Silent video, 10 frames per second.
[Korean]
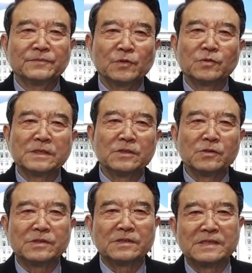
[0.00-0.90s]
또진
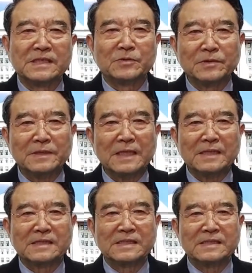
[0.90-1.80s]
교수는
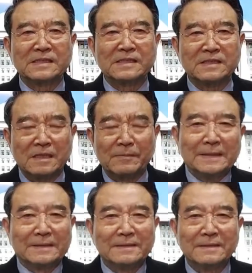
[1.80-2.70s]
집권당 지지층
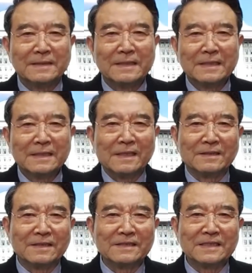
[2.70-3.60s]
절반은
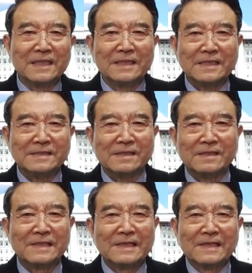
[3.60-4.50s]
어떤 일에
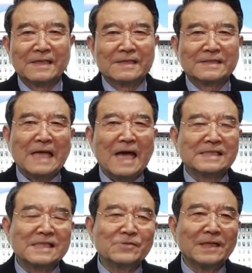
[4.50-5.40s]
대해서
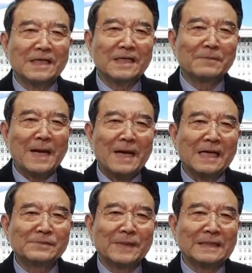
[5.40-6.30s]
사실관계를
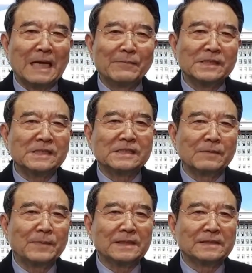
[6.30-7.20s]
파악하지만 나머지
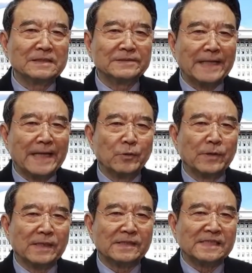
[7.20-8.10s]
절반은 그
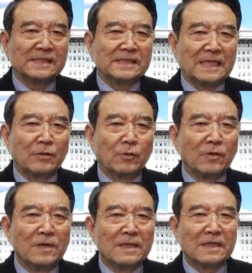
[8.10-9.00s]
내용의
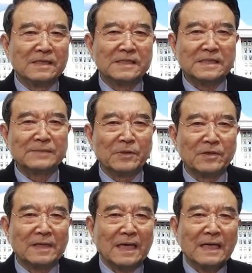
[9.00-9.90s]
진실하고 거짓이
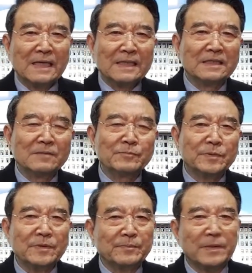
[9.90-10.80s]
뭔가 이런
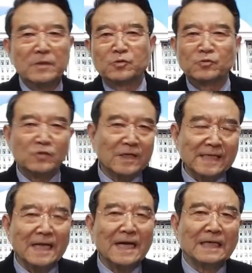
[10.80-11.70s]
부분은 별로 중요하게
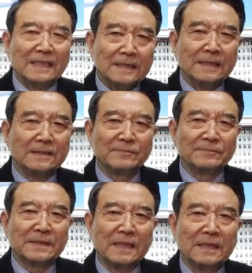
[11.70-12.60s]
생각 안 한다는
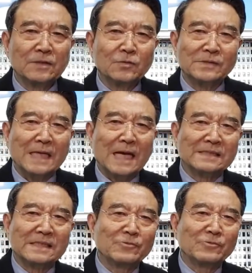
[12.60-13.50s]
겁니다. 또
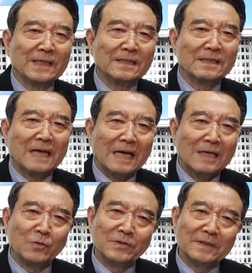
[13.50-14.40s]
사실관계를
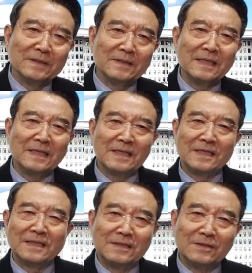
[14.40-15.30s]
알고 있는
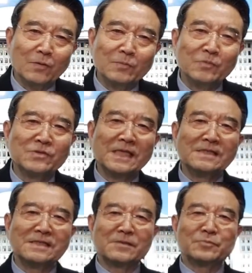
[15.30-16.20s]
이들도
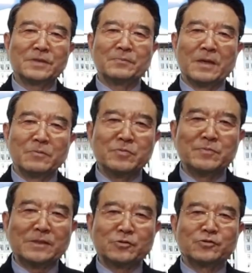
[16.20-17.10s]
문재인 정부의
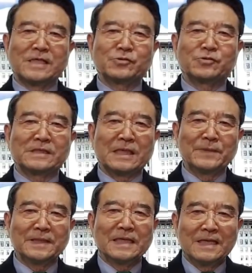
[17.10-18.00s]
명분만 유지할 수
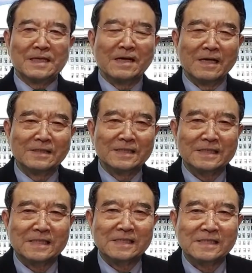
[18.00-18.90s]
있다면
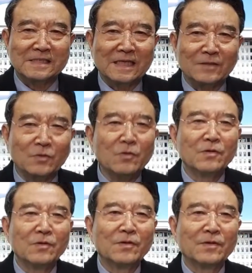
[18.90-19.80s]
거짓일지라도
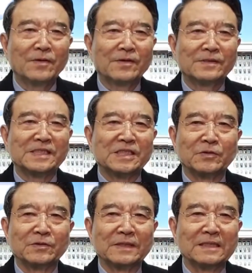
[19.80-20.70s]

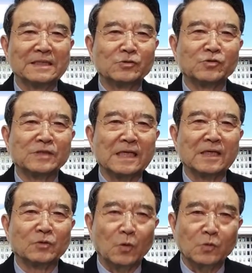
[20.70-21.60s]
집권당의
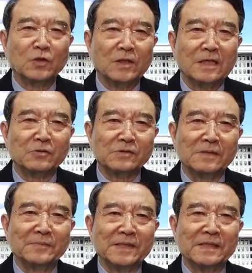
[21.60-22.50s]
주장에 동조한다고
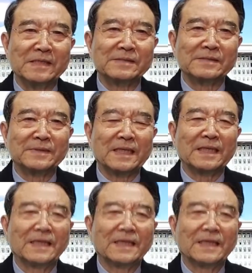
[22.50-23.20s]
설명을 했습니다.